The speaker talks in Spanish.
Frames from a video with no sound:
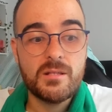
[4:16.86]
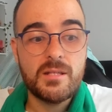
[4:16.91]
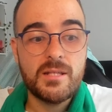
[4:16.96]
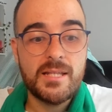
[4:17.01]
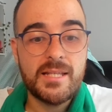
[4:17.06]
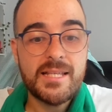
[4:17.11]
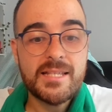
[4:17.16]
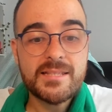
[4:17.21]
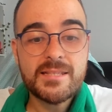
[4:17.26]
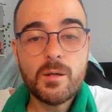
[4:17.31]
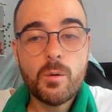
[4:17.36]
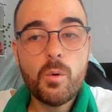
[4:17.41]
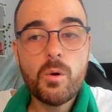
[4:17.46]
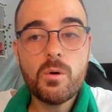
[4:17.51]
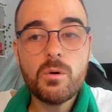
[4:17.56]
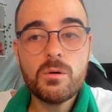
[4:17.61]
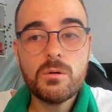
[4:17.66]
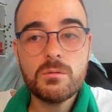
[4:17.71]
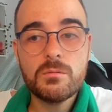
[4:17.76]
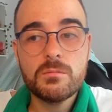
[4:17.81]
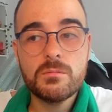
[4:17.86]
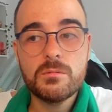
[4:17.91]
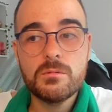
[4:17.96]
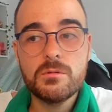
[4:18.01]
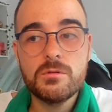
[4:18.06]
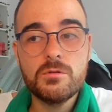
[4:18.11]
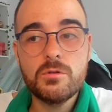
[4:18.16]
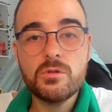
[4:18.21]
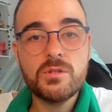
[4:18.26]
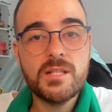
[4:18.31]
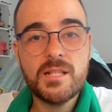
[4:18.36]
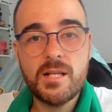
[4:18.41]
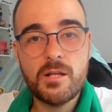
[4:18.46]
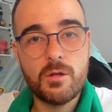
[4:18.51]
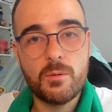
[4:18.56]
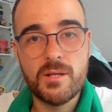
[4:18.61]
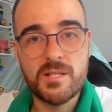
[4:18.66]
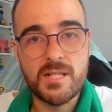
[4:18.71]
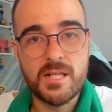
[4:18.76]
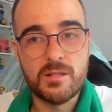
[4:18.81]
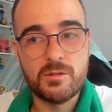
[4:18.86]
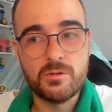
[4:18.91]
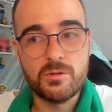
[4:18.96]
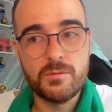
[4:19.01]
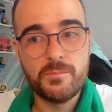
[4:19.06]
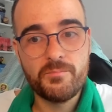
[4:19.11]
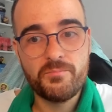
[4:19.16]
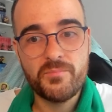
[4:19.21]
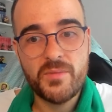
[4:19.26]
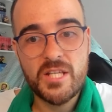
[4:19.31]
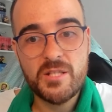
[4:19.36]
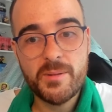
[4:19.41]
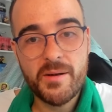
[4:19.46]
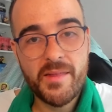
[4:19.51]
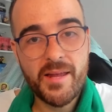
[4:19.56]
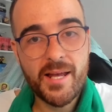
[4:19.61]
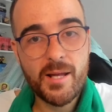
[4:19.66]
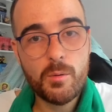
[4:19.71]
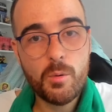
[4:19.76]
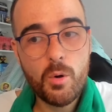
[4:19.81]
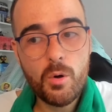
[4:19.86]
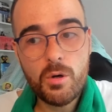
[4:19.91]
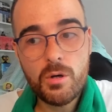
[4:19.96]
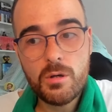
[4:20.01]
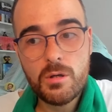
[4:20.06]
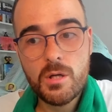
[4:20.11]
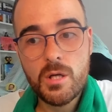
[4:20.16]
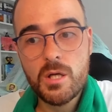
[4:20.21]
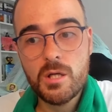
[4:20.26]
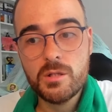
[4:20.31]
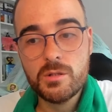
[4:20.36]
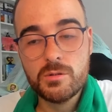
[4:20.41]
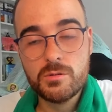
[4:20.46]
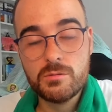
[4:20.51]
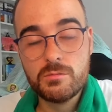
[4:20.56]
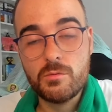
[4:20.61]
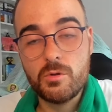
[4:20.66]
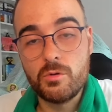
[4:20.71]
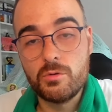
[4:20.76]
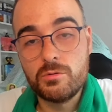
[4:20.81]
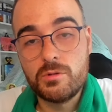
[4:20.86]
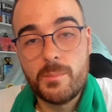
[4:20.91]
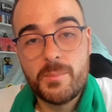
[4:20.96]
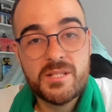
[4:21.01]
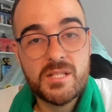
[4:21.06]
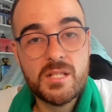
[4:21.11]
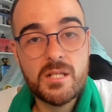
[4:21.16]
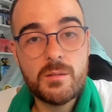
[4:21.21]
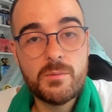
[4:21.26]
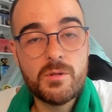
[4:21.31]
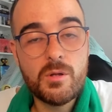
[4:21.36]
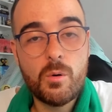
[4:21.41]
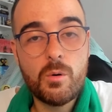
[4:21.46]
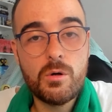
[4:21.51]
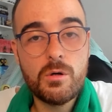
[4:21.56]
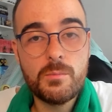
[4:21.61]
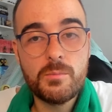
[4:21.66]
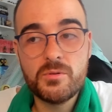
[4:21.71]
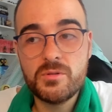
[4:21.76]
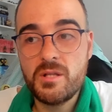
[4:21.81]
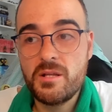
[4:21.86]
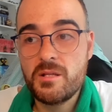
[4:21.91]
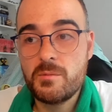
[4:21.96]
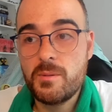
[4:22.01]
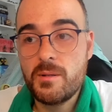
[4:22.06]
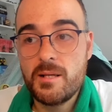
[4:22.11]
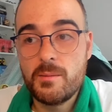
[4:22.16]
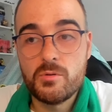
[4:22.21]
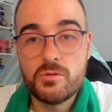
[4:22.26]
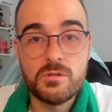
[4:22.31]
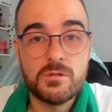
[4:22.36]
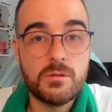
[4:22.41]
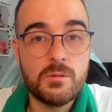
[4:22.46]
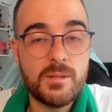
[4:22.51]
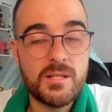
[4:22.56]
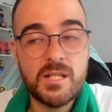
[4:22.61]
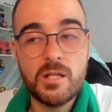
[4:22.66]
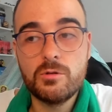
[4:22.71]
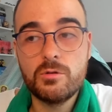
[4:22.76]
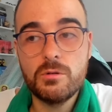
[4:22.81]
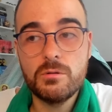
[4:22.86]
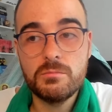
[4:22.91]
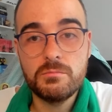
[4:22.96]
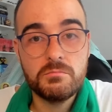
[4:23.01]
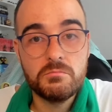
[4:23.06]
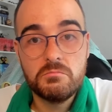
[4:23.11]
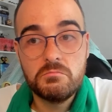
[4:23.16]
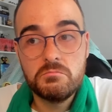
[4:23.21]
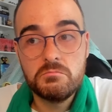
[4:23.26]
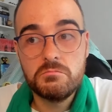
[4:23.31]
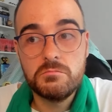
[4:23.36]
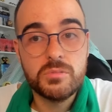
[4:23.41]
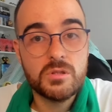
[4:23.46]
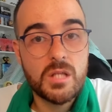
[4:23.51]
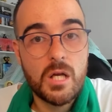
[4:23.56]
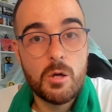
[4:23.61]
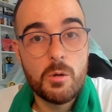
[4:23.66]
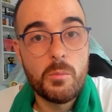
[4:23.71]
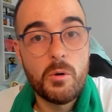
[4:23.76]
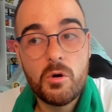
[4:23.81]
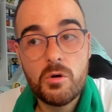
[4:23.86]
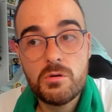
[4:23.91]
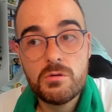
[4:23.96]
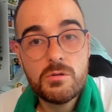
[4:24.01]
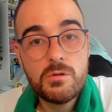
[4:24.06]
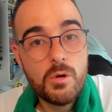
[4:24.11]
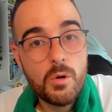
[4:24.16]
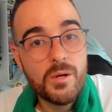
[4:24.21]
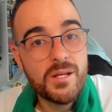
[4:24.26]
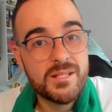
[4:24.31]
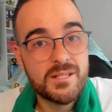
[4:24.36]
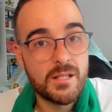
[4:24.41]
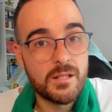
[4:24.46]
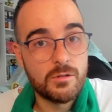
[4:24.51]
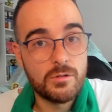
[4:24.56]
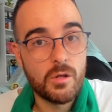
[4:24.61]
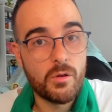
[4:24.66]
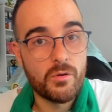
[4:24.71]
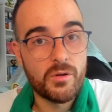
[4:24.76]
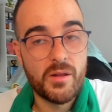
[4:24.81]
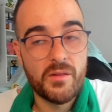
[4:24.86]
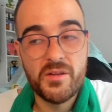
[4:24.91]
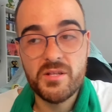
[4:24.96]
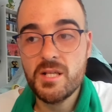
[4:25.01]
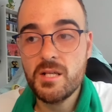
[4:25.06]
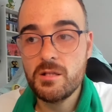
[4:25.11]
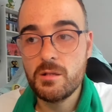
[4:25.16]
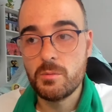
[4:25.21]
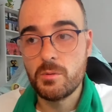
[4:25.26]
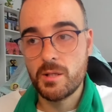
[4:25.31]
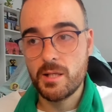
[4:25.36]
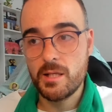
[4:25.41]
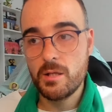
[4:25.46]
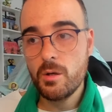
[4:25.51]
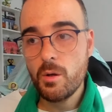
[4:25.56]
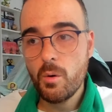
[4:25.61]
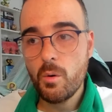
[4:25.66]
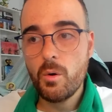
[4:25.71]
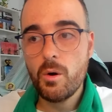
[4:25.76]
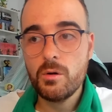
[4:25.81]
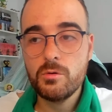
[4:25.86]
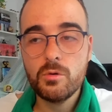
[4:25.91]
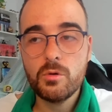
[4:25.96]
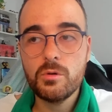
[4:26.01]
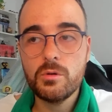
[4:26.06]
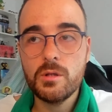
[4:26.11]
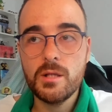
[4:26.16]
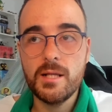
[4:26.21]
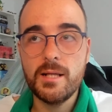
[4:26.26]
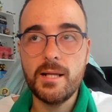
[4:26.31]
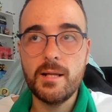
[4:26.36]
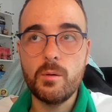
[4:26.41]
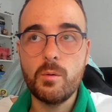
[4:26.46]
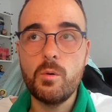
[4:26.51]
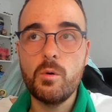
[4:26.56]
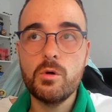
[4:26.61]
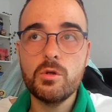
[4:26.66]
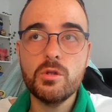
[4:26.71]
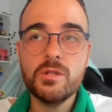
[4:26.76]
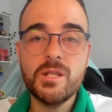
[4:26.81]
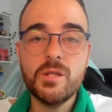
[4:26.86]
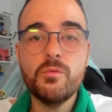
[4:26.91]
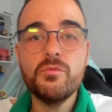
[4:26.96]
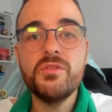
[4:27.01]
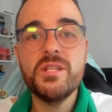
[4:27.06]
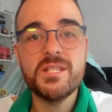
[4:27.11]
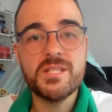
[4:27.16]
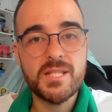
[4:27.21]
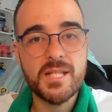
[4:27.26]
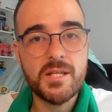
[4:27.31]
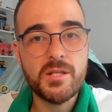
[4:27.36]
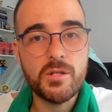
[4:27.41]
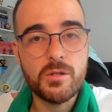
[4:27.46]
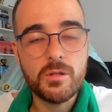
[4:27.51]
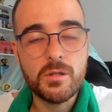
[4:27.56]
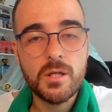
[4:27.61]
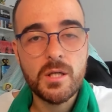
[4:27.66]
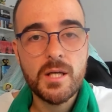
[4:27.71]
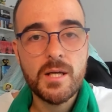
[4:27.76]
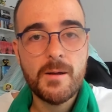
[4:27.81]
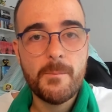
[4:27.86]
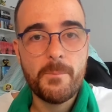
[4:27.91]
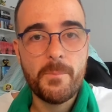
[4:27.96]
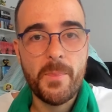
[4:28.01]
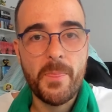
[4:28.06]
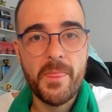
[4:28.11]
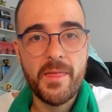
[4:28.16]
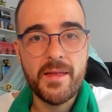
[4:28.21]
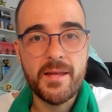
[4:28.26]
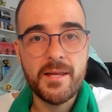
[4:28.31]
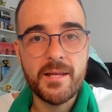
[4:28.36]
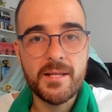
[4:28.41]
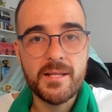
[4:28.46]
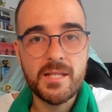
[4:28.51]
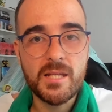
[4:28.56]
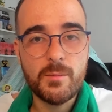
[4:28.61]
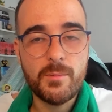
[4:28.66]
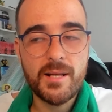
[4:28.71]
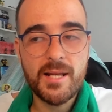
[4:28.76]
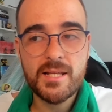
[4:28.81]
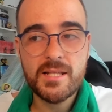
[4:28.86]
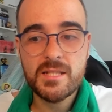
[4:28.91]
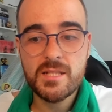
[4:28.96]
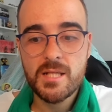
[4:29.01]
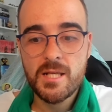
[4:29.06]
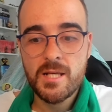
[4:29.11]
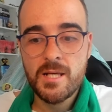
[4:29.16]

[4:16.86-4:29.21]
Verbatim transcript: Y este juego no tiene doble salto. Es verdad que luego, cuando te pasas al videojuego, pues dices, vale, pues el doble salto pues a lo mejor no es del todo necesario, porque no, no, el, juego no tiene un diseño de niveles